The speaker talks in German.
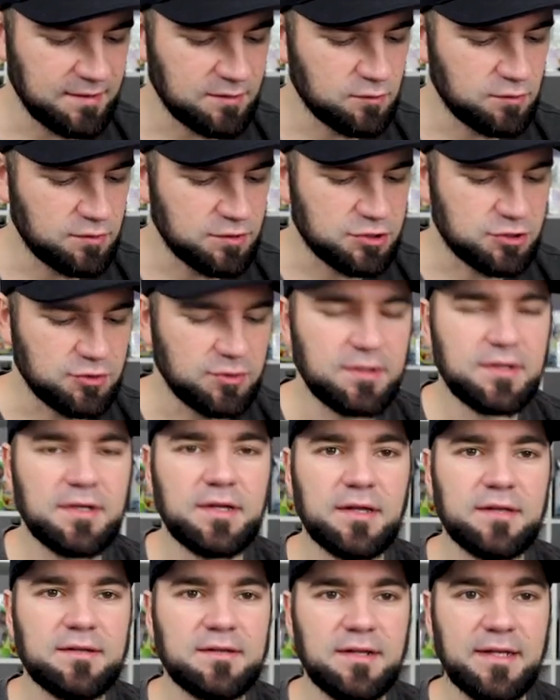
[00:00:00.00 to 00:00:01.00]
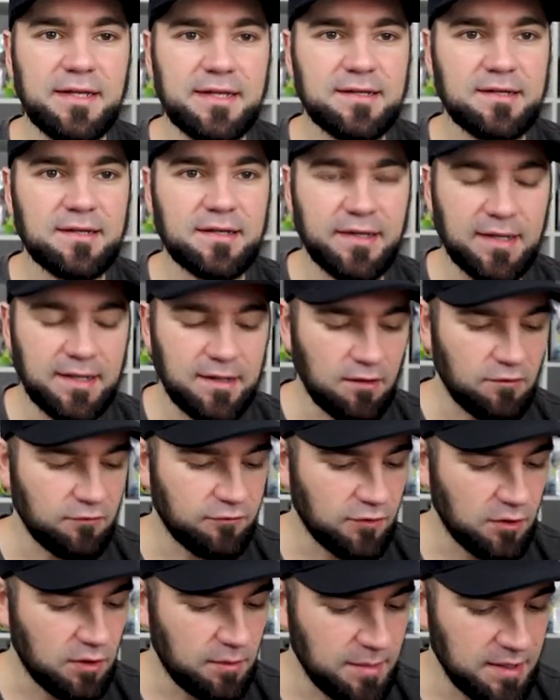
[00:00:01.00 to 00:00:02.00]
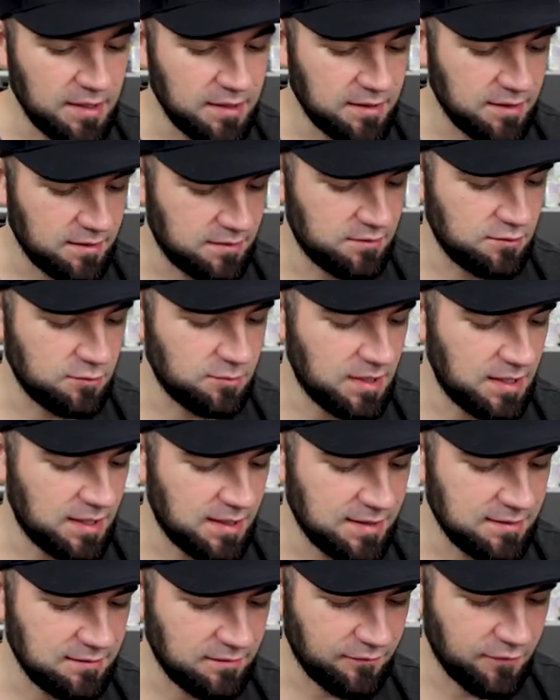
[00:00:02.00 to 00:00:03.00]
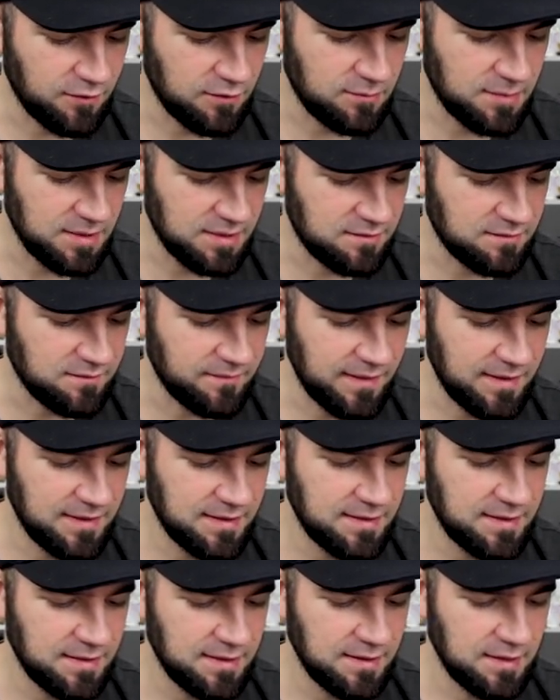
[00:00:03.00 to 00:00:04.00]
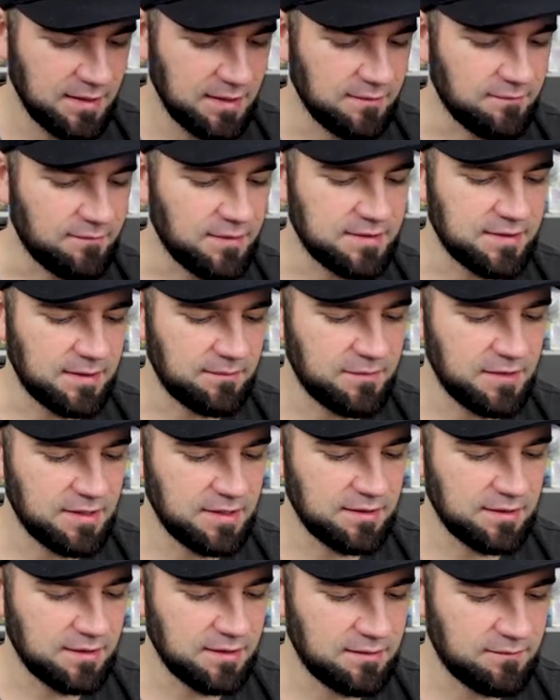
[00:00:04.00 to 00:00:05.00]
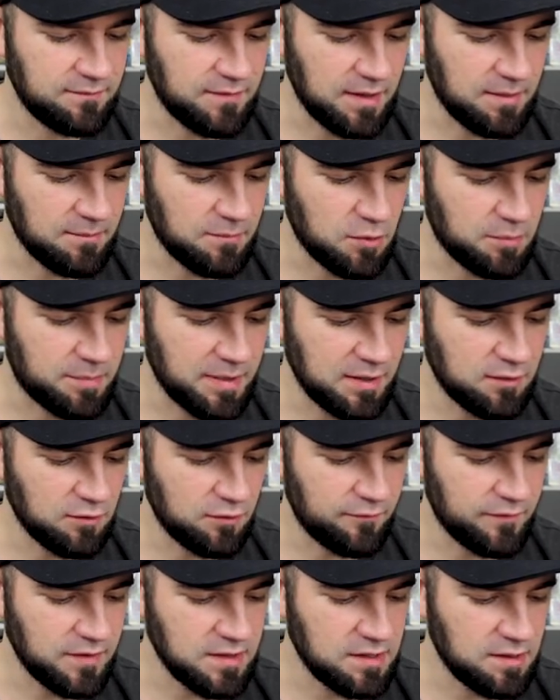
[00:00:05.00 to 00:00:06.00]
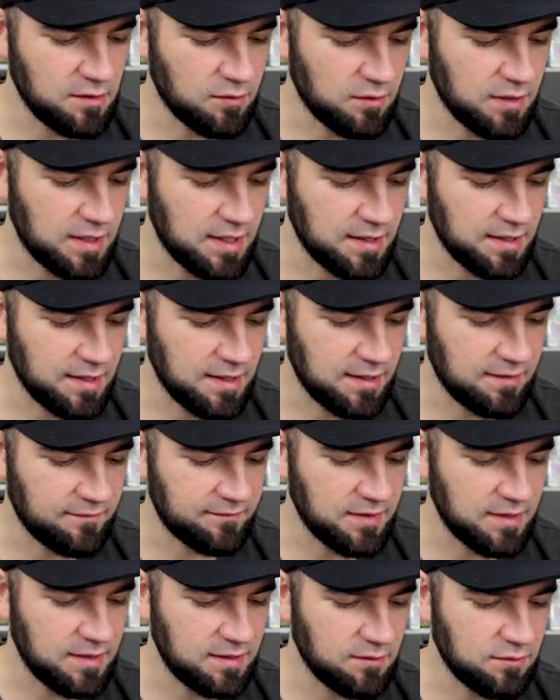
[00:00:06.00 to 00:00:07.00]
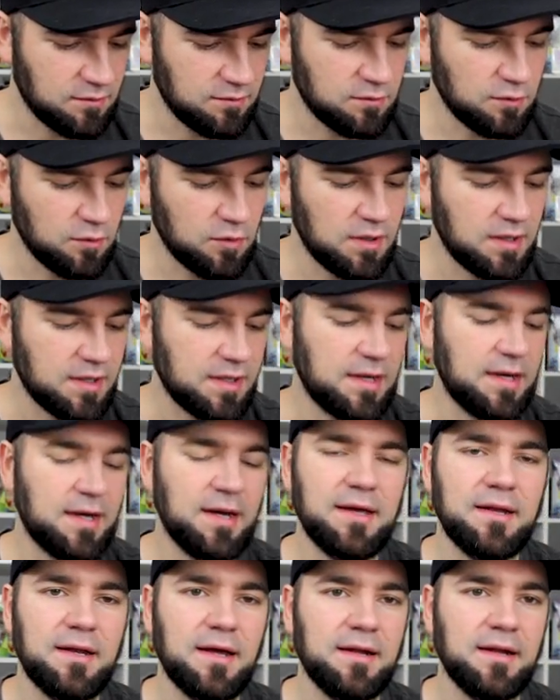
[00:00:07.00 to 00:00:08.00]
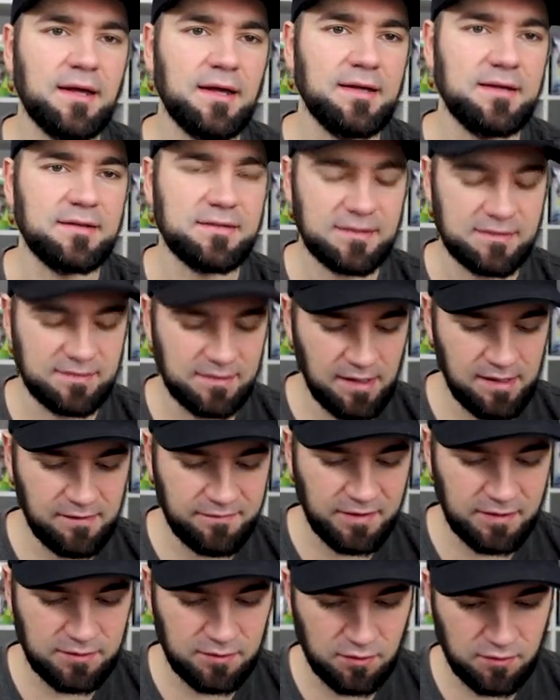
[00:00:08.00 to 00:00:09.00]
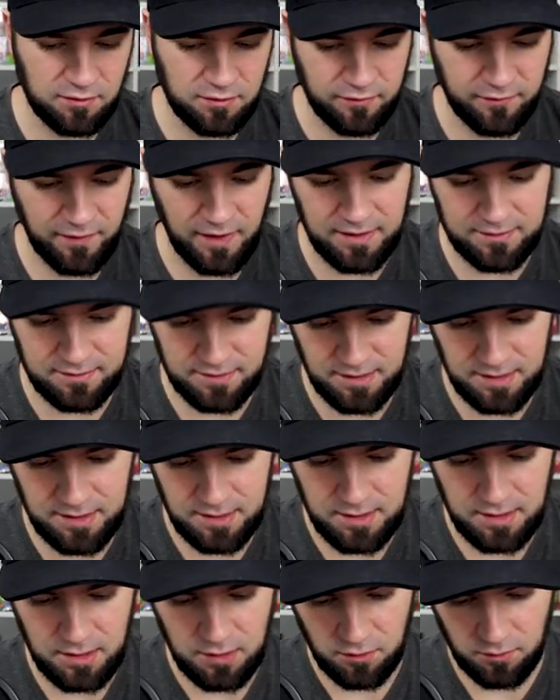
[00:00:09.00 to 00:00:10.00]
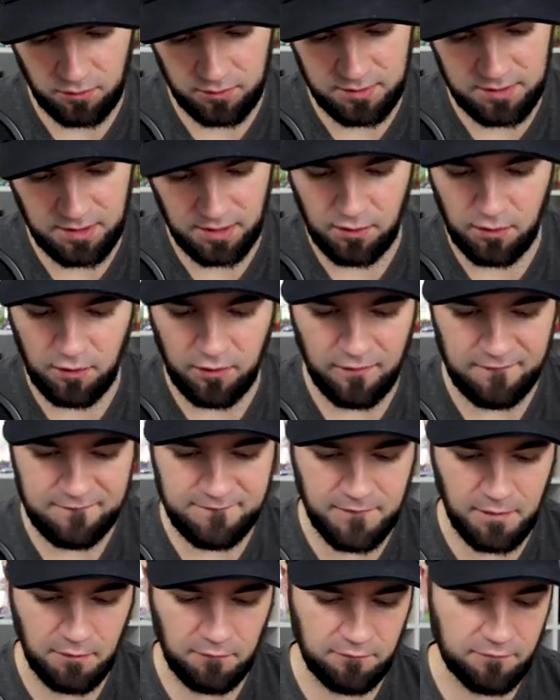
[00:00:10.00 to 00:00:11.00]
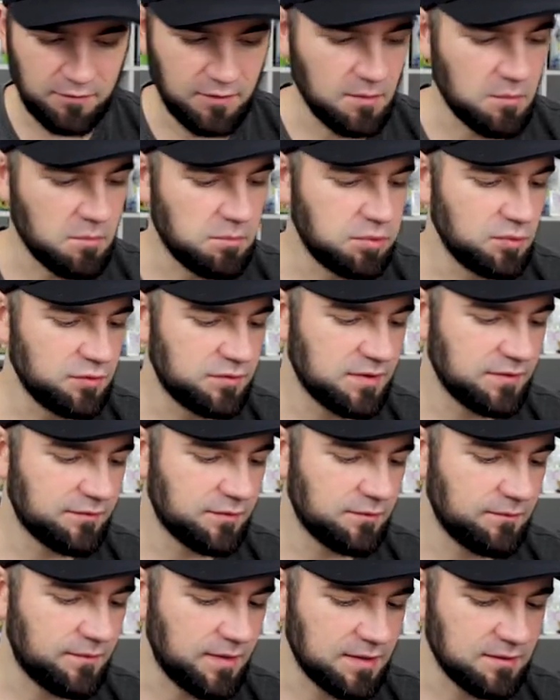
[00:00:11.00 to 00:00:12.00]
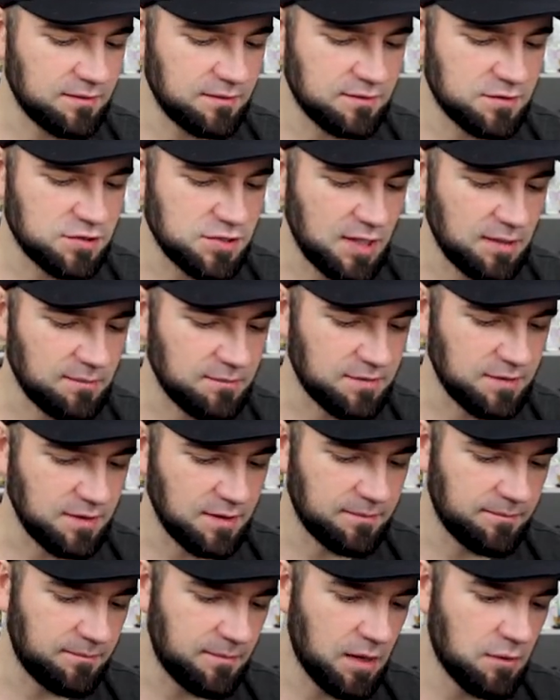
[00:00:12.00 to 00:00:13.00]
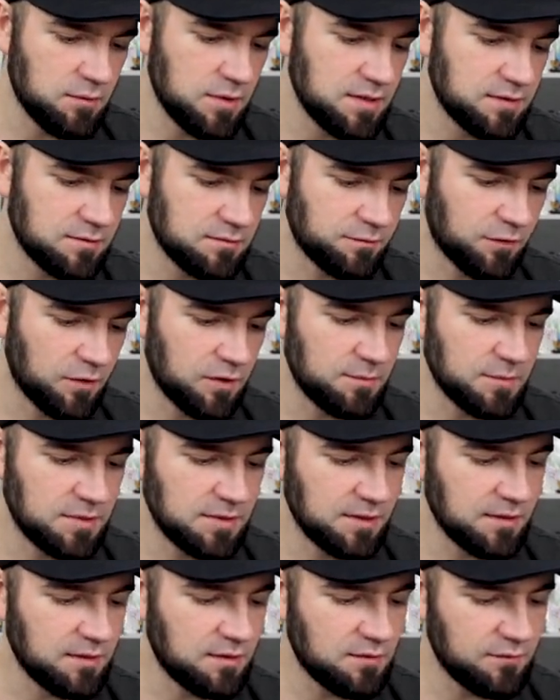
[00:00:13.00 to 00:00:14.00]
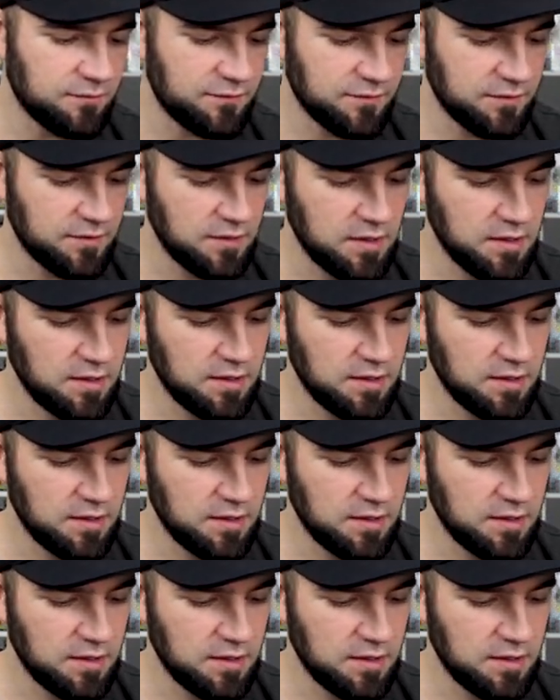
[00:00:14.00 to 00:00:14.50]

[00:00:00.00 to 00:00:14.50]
das gute Stück. Es liegt genau vor mir. Nummer 1 vor Nummer 2. Was haben wir da drin? Wir haben Mopeko V, V und Olanga in einer XXL-Version quasi und dann noch 5 Booster von Weg des Champs. Ja, Mary ist vorne mit da drauf.